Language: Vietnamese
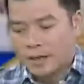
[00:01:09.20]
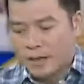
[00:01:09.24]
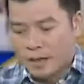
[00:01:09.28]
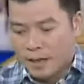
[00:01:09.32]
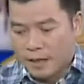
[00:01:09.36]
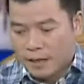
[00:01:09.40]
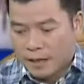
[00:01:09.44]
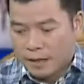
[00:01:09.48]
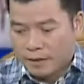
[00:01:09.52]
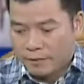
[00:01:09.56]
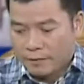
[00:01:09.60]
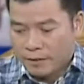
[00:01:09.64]

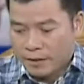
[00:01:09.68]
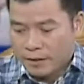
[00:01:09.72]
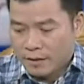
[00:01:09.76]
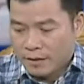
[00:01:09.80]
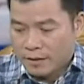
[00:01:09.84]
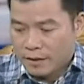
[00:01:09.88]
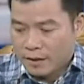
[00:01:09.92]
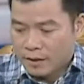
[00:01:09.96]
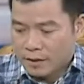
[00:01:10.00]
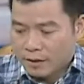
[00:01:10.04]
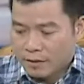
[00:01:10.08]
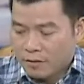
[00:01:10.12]
À, vâng,
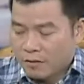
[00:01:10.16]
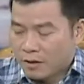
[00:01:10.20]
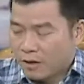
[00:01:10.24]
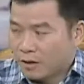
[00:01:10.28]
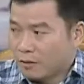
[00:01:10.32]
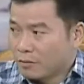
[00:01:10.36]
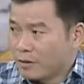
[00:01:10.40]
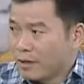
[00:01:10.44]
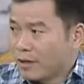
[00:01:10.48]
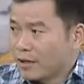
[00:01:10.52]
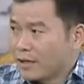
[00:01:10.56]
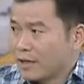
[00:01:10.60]
à, câu hỏi
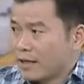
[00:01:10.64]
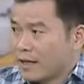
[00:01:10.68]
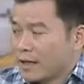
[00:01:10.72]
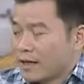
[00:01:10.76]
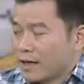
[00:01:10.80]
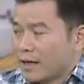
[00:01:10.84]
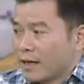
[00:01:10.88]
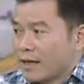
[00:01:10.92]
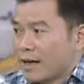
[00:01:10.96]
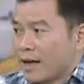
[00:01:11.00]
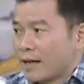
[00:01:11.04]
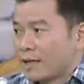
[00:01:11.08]
đầu tiên xin
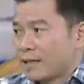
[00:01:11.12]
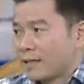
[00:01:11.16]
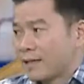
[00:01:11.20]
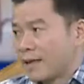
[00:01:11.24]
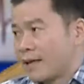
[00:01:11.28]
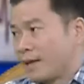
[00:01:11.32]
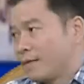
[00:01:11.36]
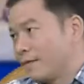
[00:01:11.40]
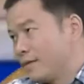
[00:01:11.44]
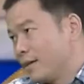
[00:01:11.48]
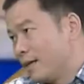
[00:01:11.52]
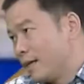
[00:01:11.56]
đặt đặt
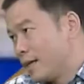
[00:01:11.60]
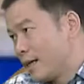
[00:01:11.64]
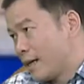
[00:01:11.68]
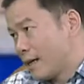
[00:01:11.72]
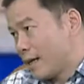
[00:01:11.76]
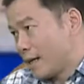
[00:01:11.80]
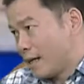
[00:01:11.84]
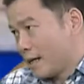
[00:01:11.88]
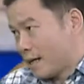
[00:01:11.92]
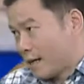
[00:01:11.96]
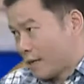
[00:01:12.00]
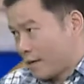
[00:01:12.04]
ra với
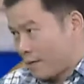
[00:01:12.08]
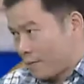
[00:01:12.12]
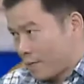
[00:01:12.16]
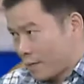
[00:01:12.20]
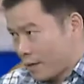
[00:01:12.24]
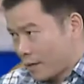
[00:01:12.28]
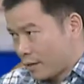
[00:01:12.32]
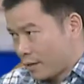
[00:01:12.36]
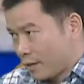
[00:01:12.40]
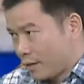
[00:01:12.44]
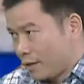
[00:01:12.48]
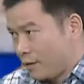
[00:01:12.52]
lại à,
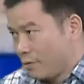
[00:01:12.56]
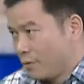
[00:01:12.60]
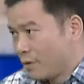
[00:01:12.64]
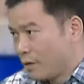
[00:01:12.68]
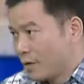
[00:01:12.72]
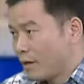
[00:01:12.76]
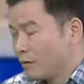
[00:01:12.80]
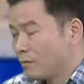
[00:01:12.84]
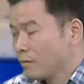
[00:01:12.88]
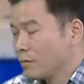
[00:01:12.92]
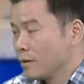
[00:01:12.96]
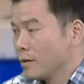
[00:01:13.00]
bác sĩ
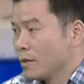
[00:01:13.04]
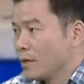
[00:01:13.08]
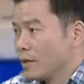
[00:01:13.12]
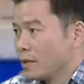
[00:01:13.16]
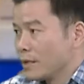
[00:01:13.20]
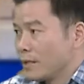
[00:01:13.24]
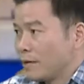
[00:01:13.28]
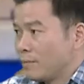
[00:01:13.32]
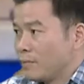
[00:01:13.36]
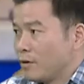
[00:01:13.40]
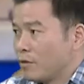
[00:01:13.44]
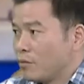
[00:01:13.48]
Nguyễn Đông,
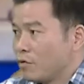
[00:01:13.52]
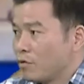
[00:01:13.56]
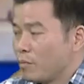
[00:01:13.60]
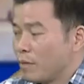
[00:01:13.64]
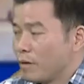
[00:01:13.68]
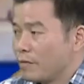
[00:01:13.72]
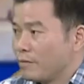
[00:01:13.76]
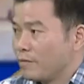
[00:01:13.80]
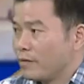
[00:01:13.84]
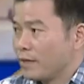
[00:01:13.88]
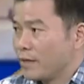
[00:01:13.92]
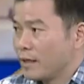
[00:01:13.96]
giám đốc của
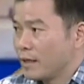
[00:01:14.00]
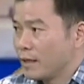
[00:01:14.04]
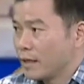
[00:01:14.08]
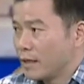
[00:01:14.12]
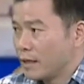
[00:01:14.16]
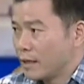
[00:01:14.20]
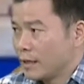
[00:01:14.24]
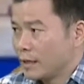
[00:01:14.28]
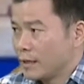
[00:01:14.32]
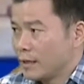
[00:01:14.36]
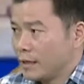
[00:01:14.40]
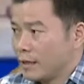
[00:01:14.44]
bệnh viện
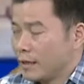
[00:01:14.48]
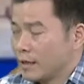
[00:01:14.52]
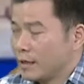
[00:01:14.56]
à, nhiệt đới